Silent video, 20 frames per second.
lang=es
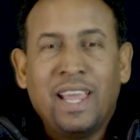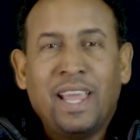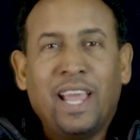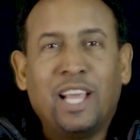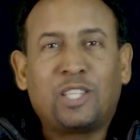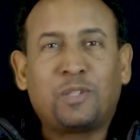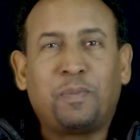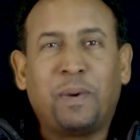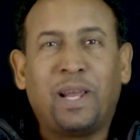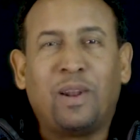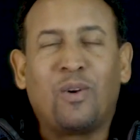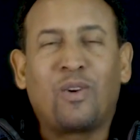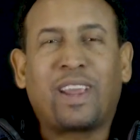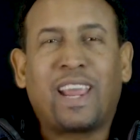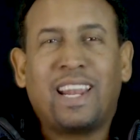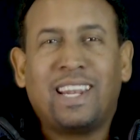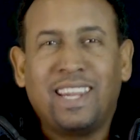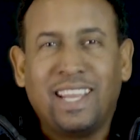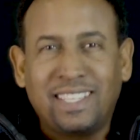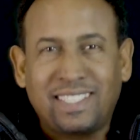Espero
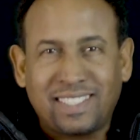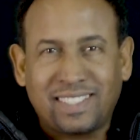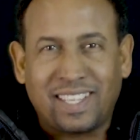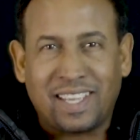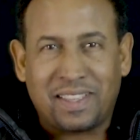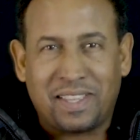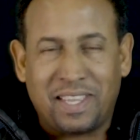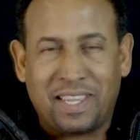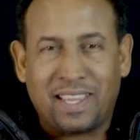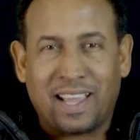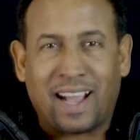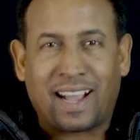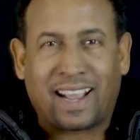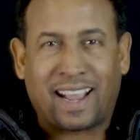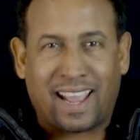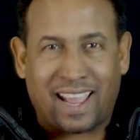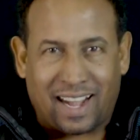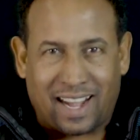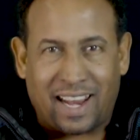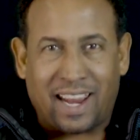que en este
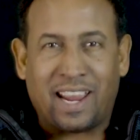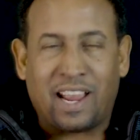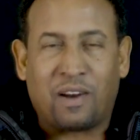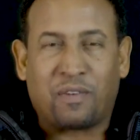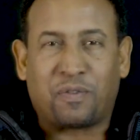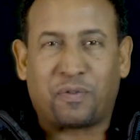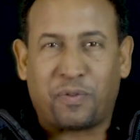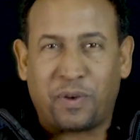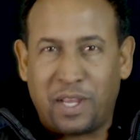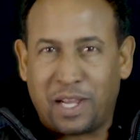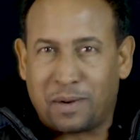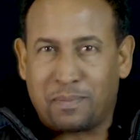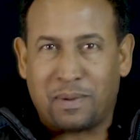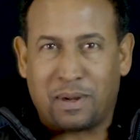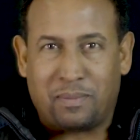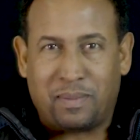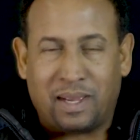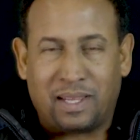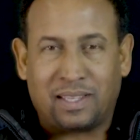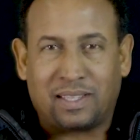día crea
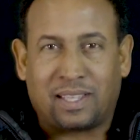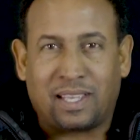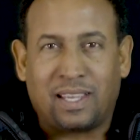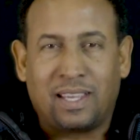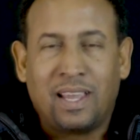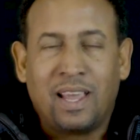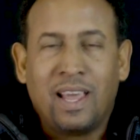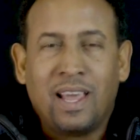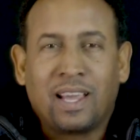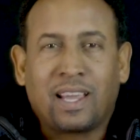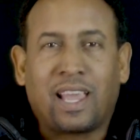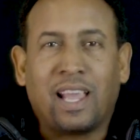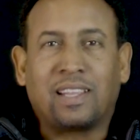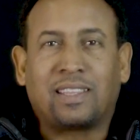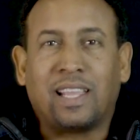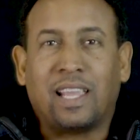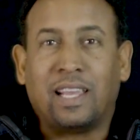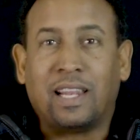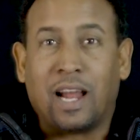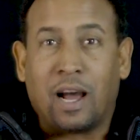firmemente que
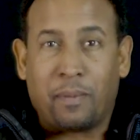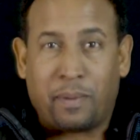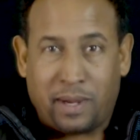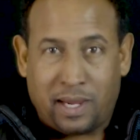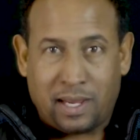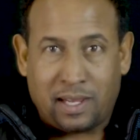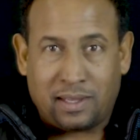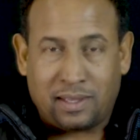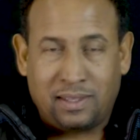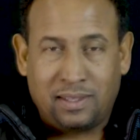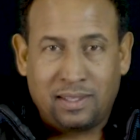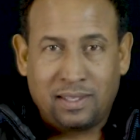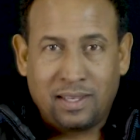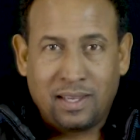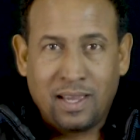te irá bien